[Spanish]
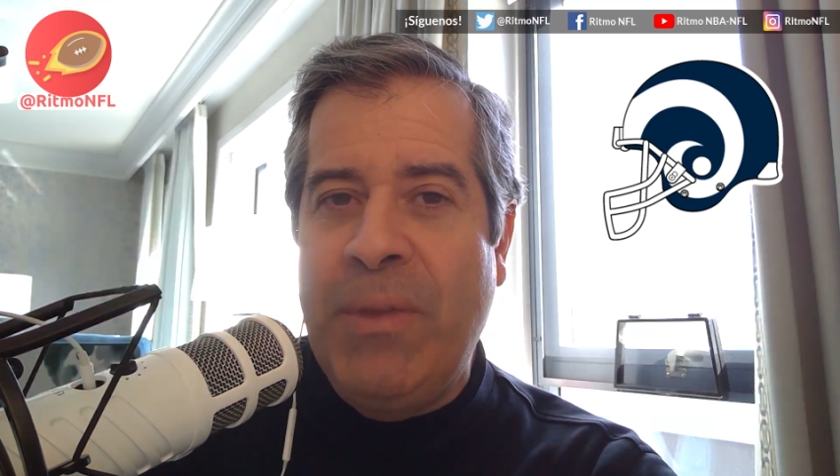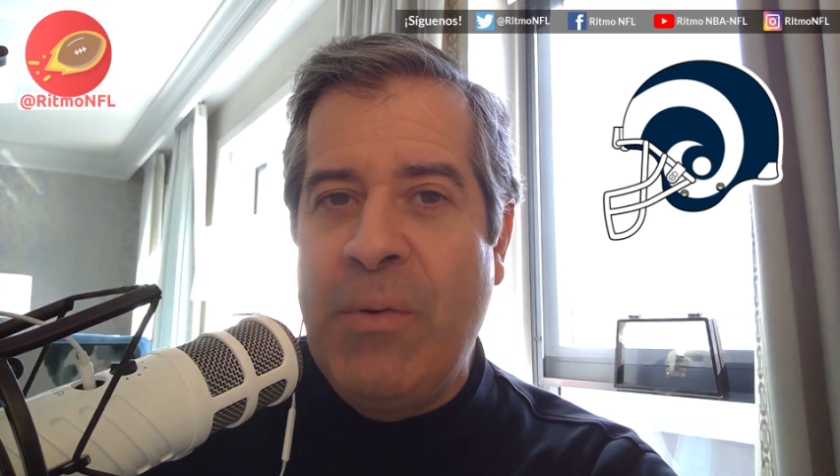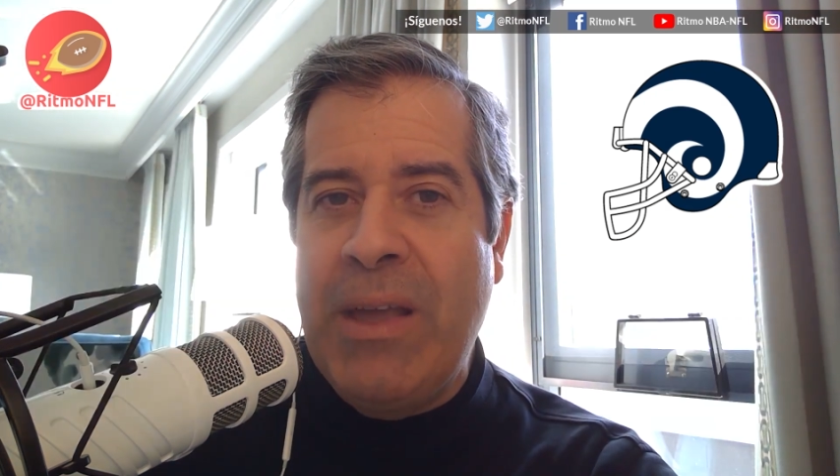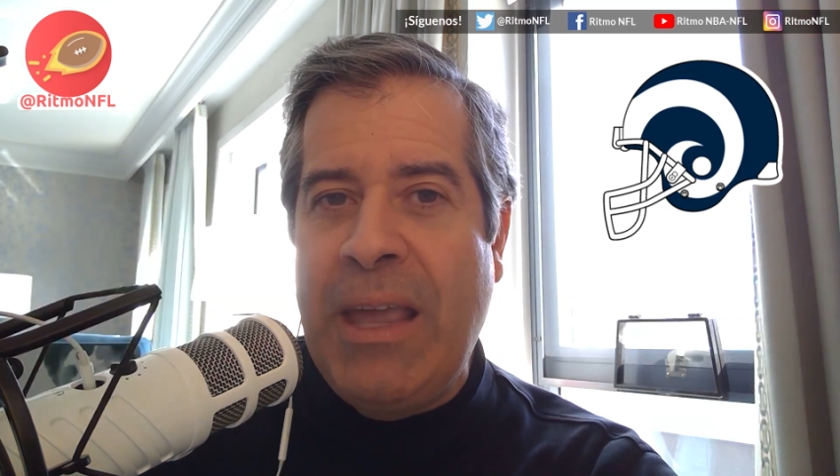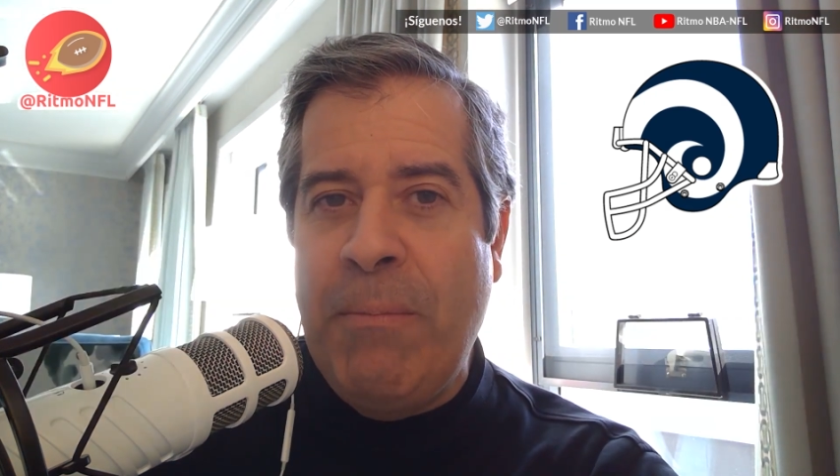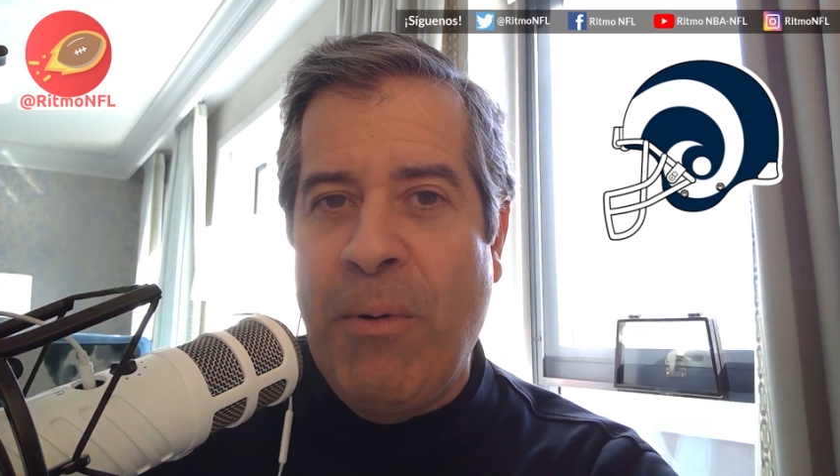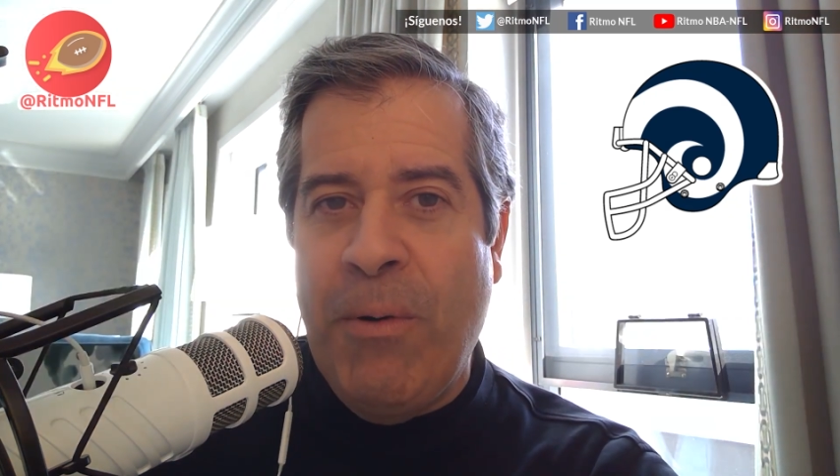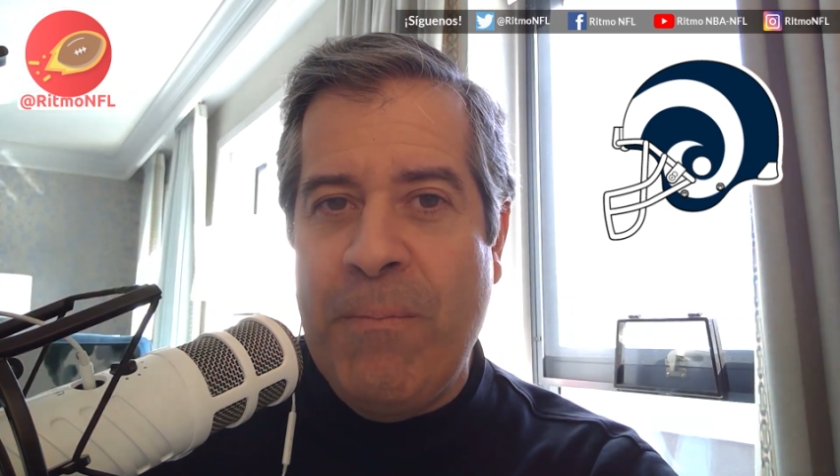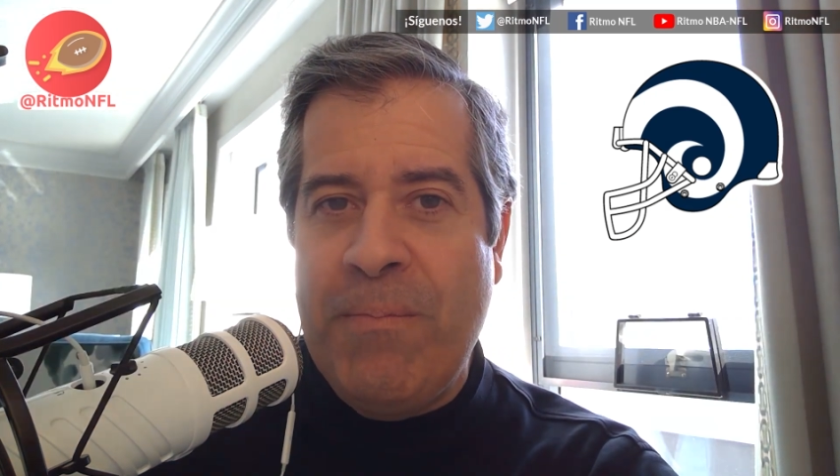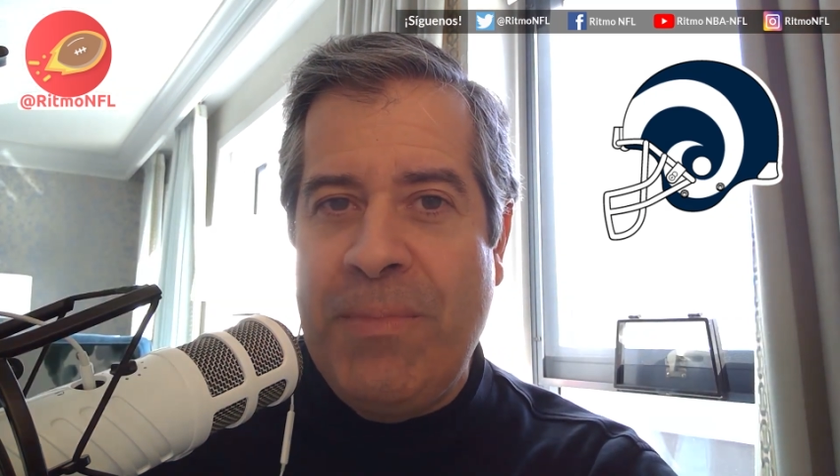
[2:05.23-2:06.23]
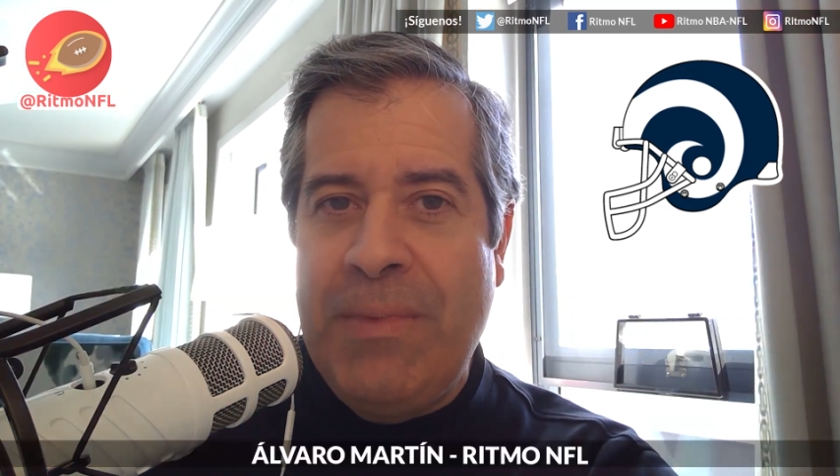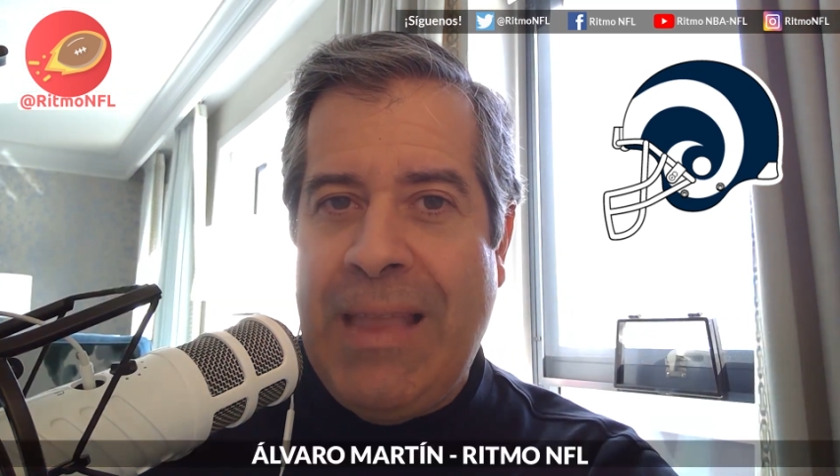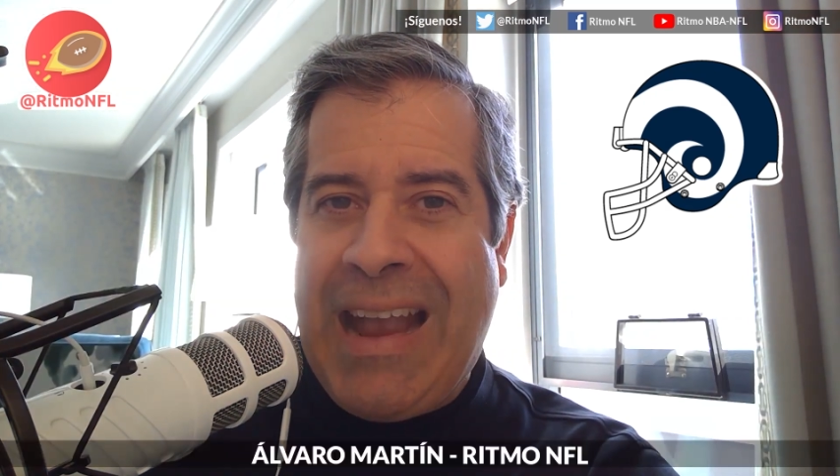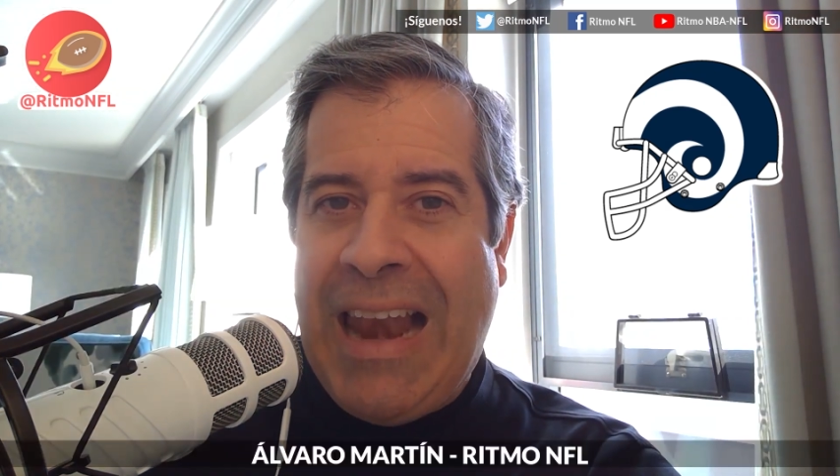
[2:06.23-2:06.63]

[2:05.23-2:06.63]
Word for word: de un equipo de